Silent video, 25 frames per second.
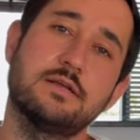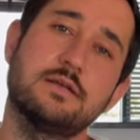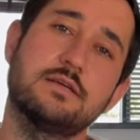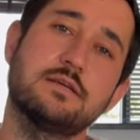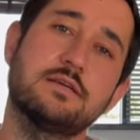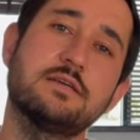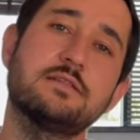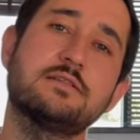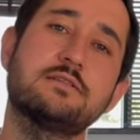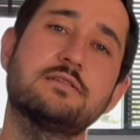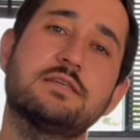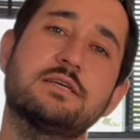
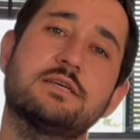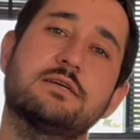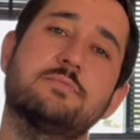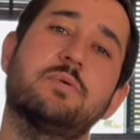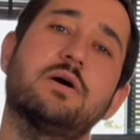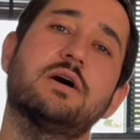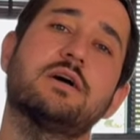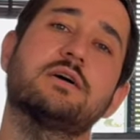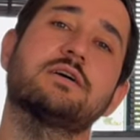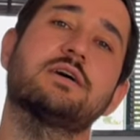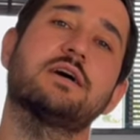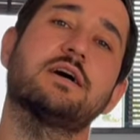Gittik
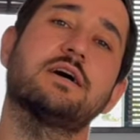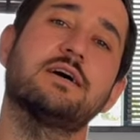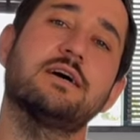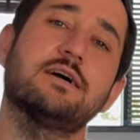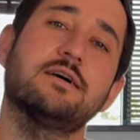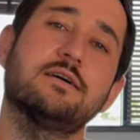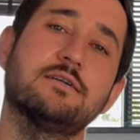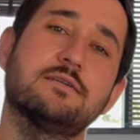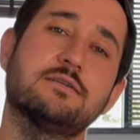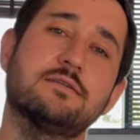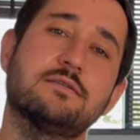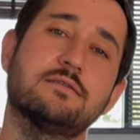
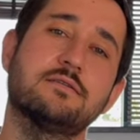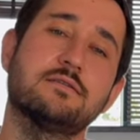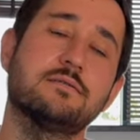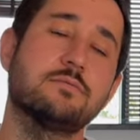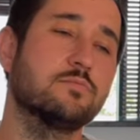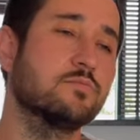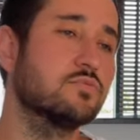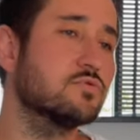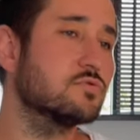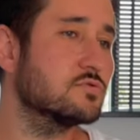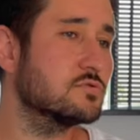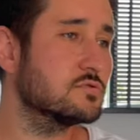bankaya.
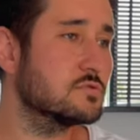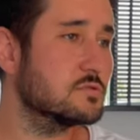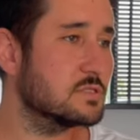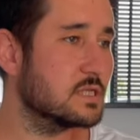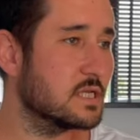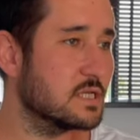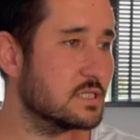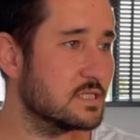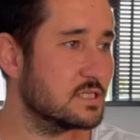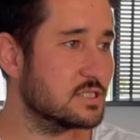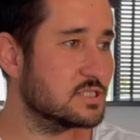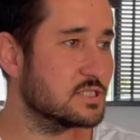Bunun
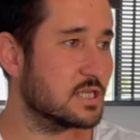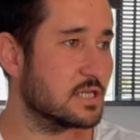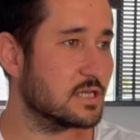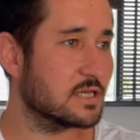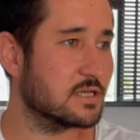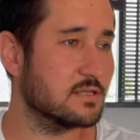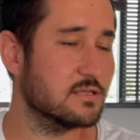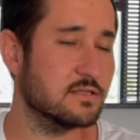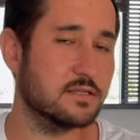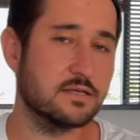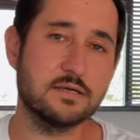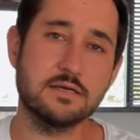dediği
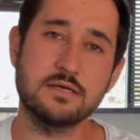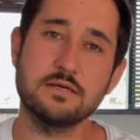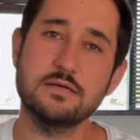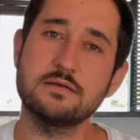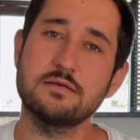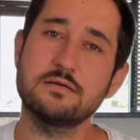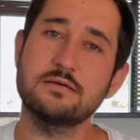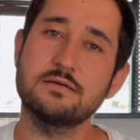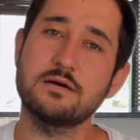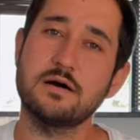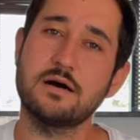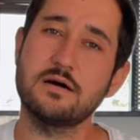
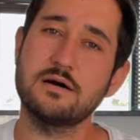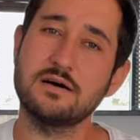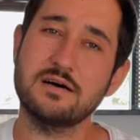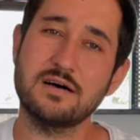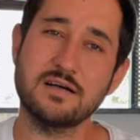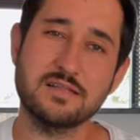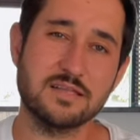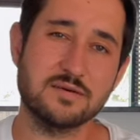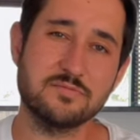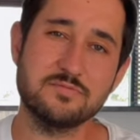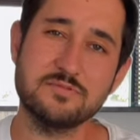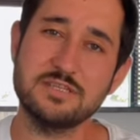şekilde
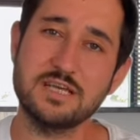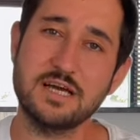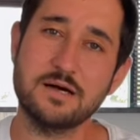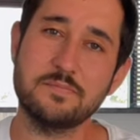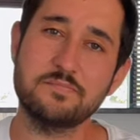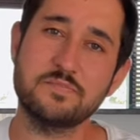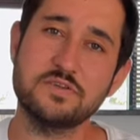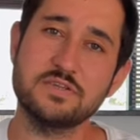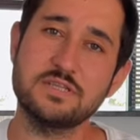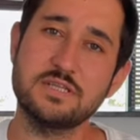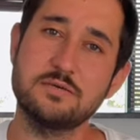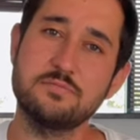adamın
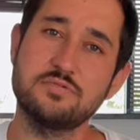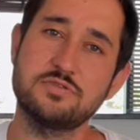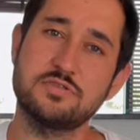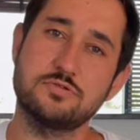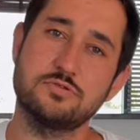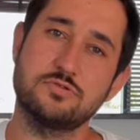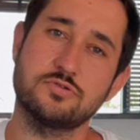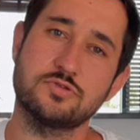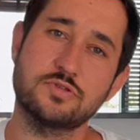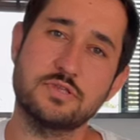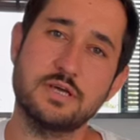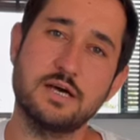yaptığı da bir
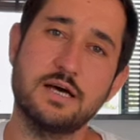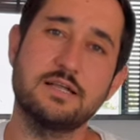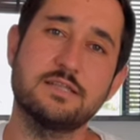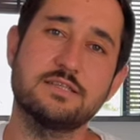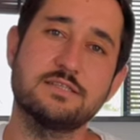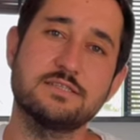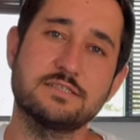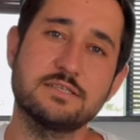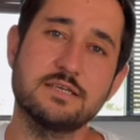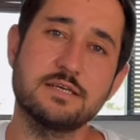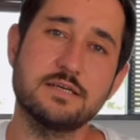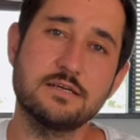şey yok.
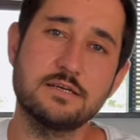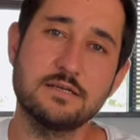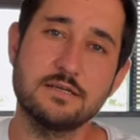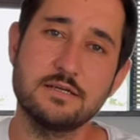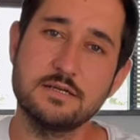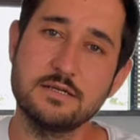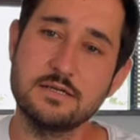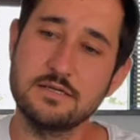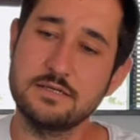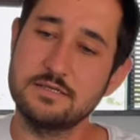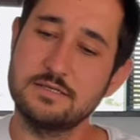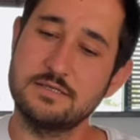Sadece e,
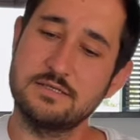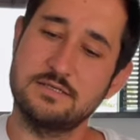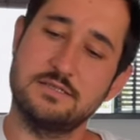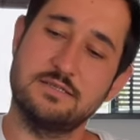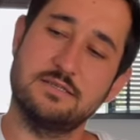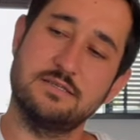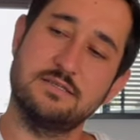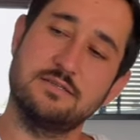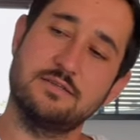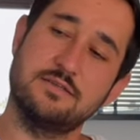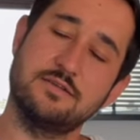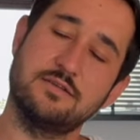
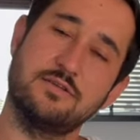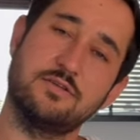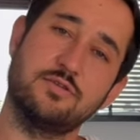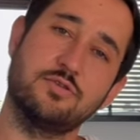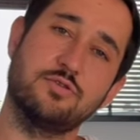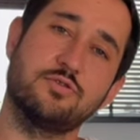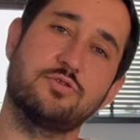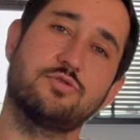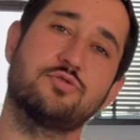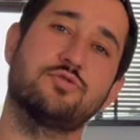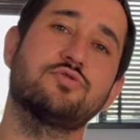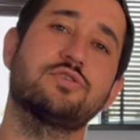
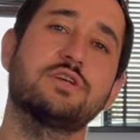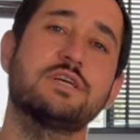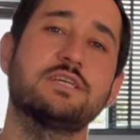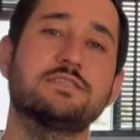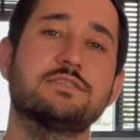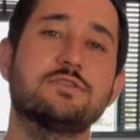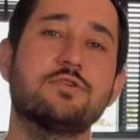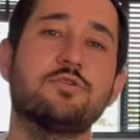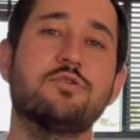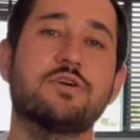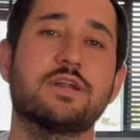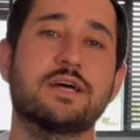
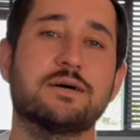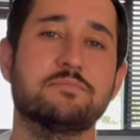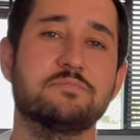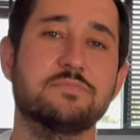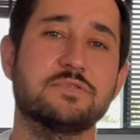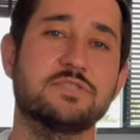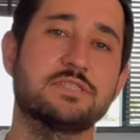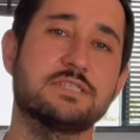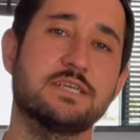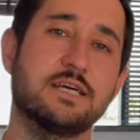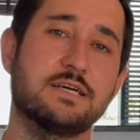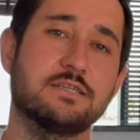süreci
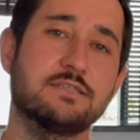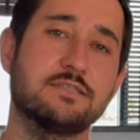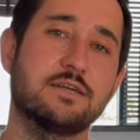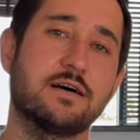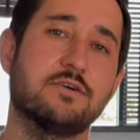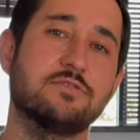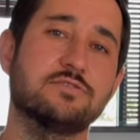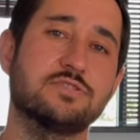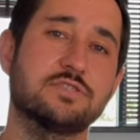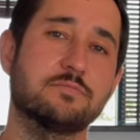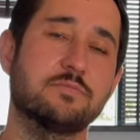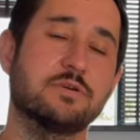öğrenmiş. Yani
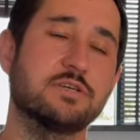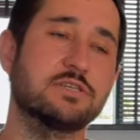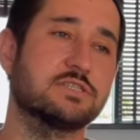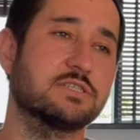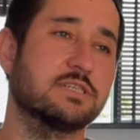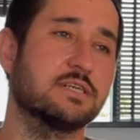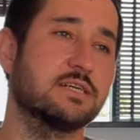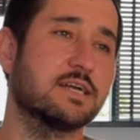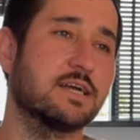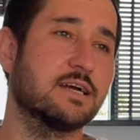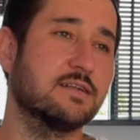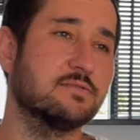daha önce
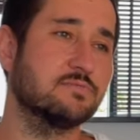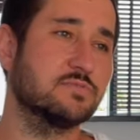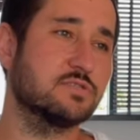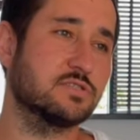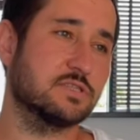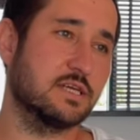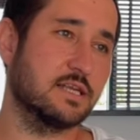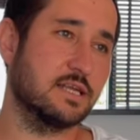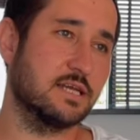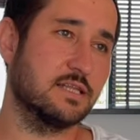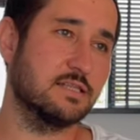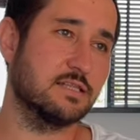başına
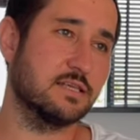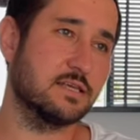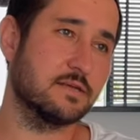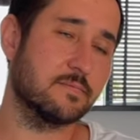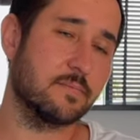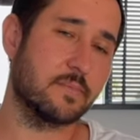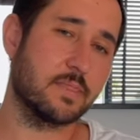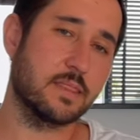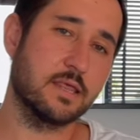gelmiş herhalde.